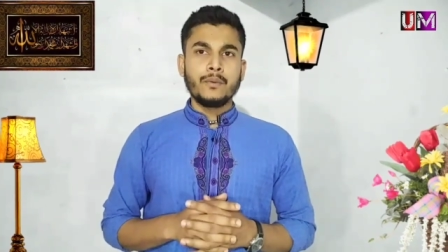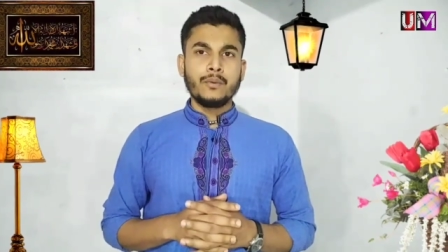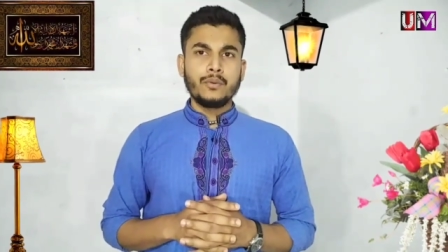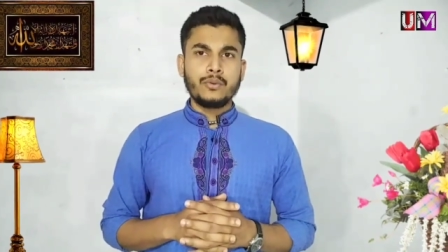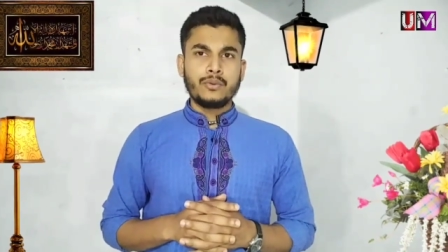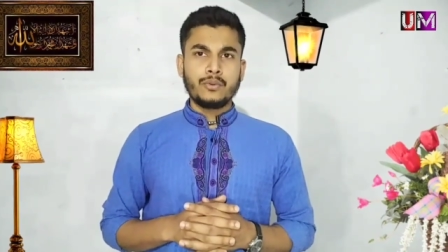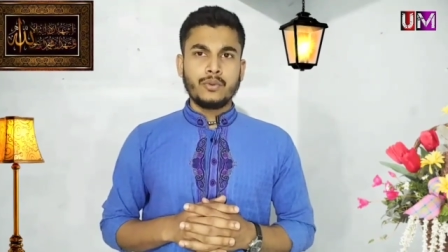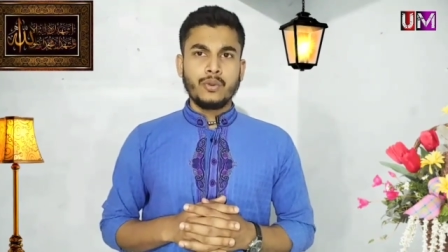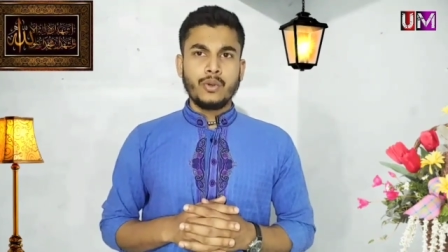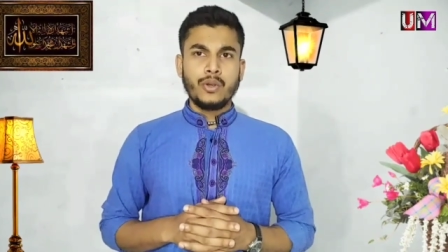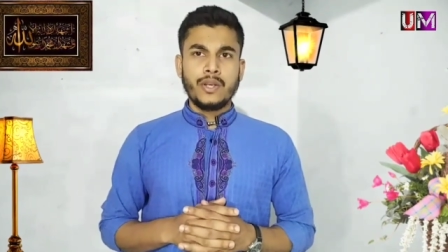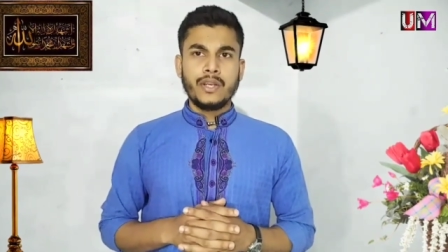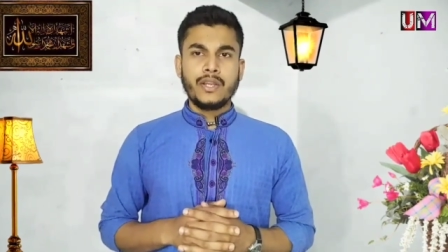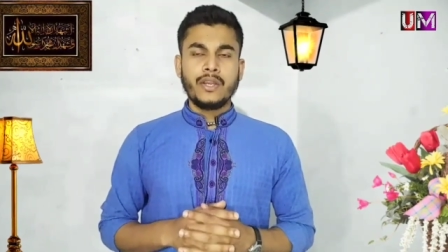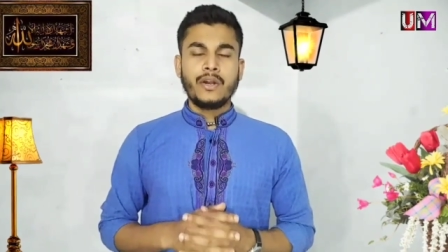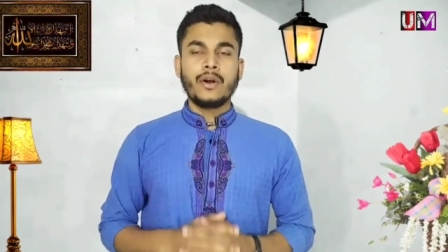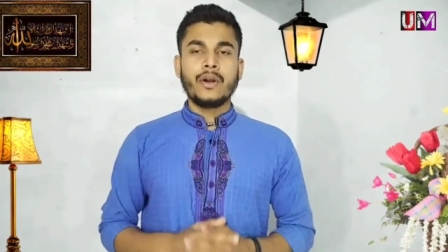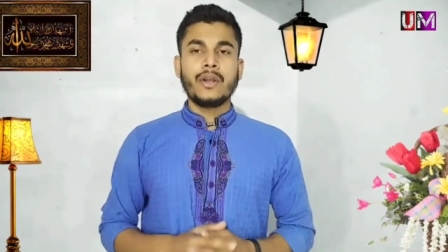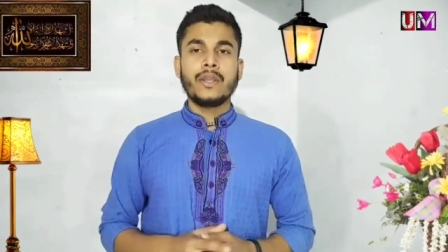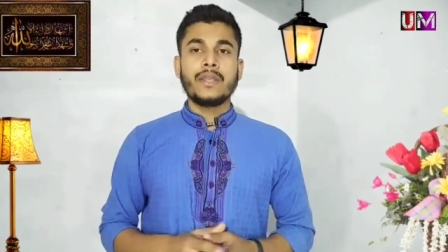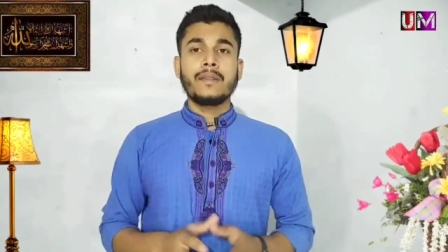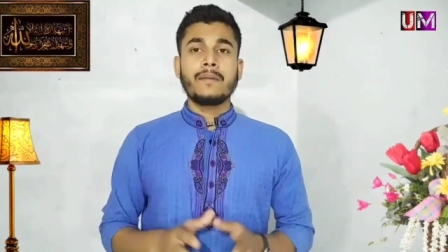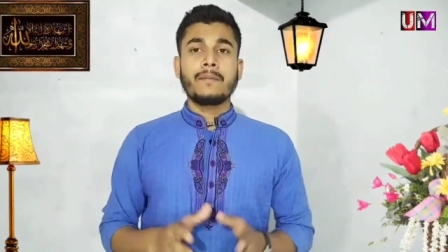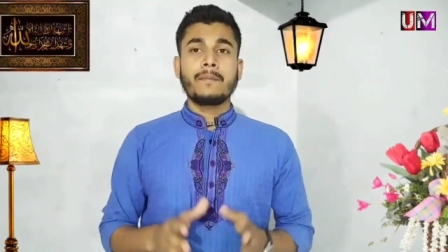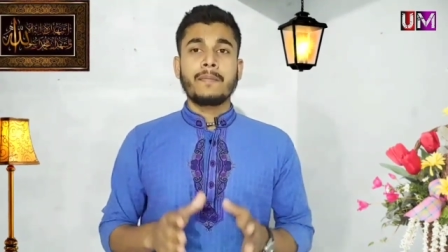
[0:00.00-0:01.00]
দুধ তৈরি
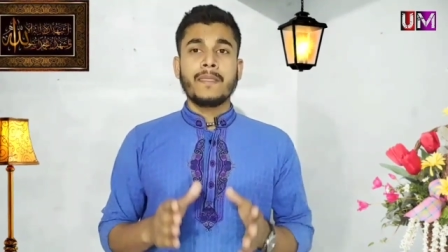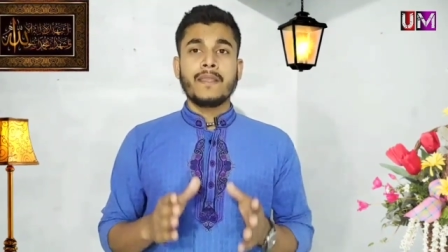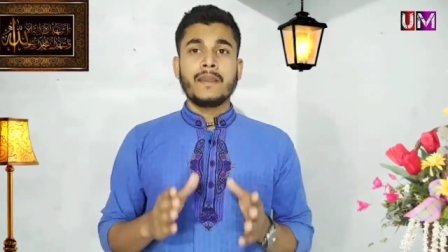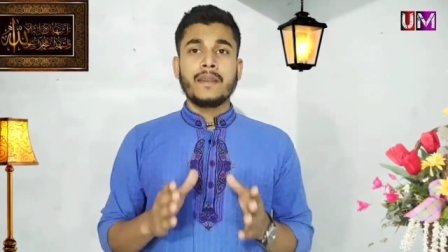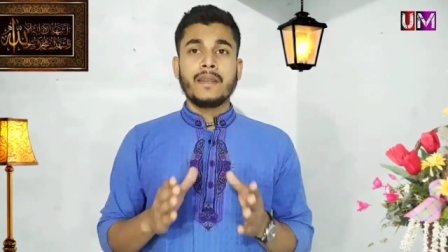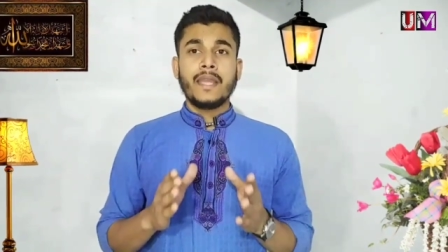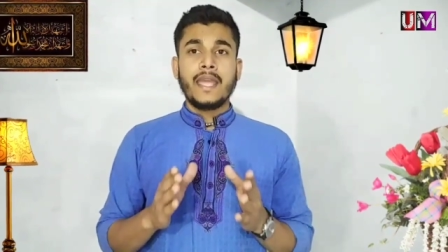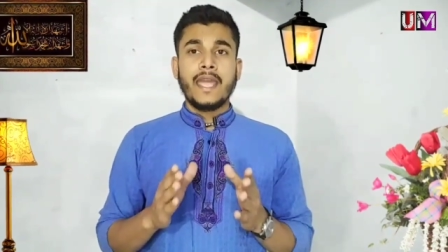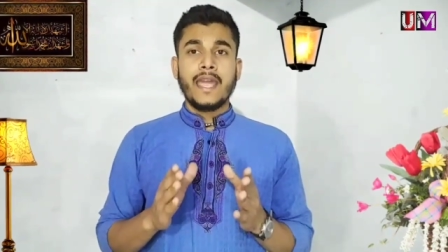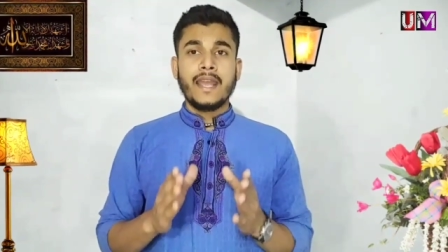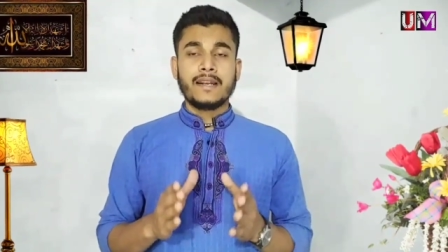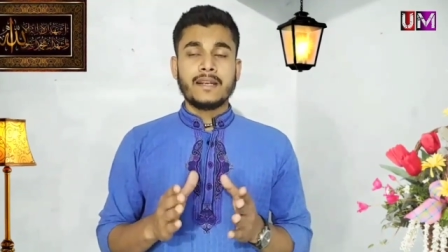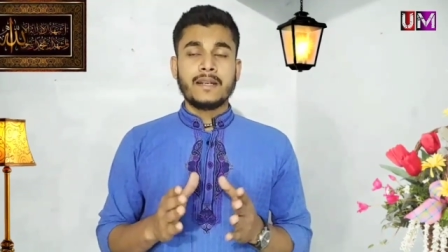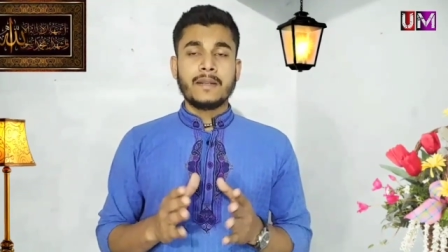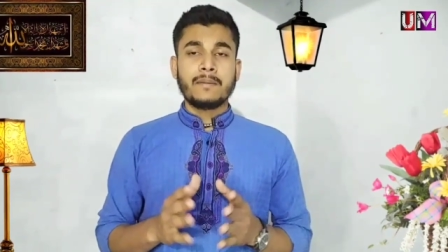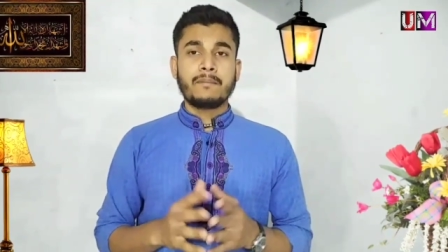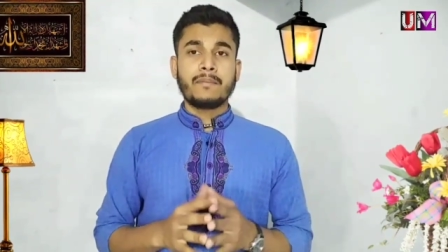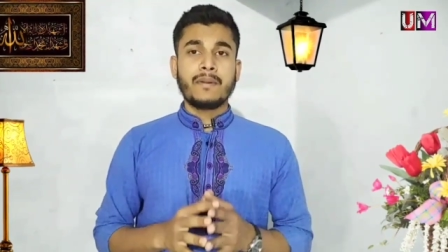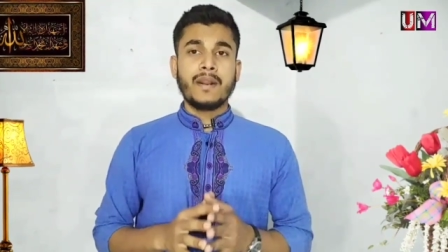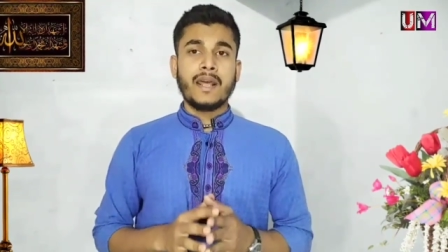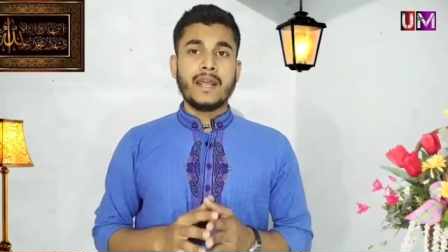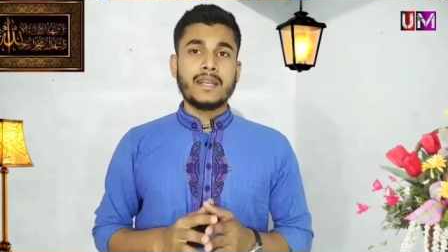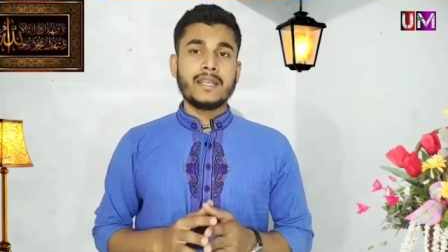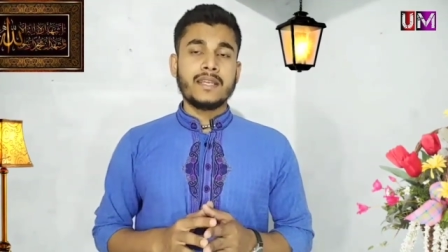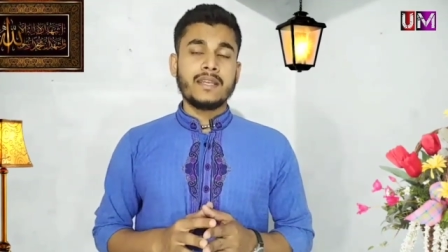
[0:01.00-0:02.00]
হয় একটা
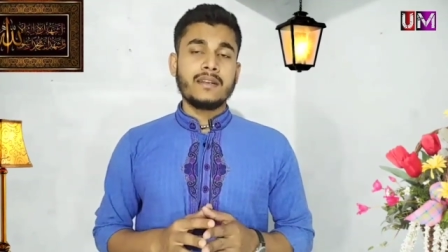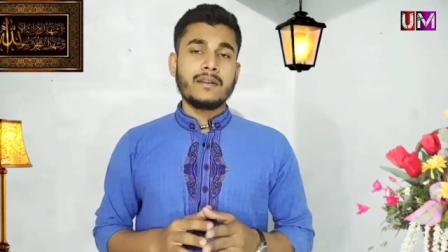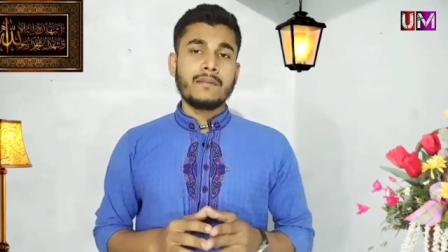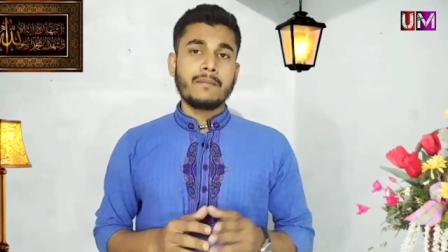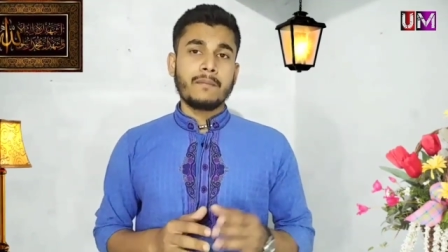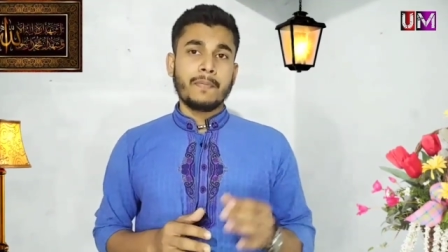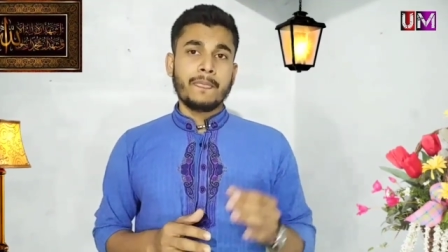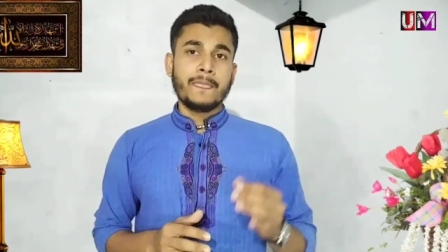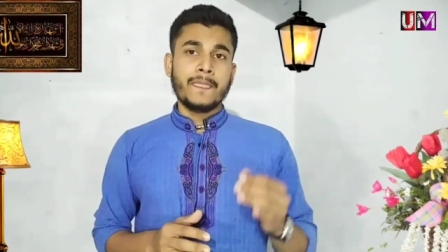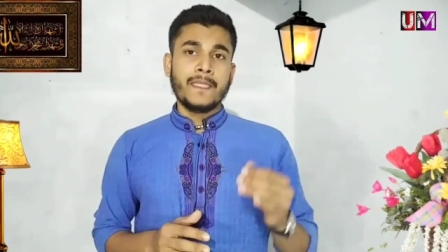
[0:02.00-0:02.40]
প্রাণীর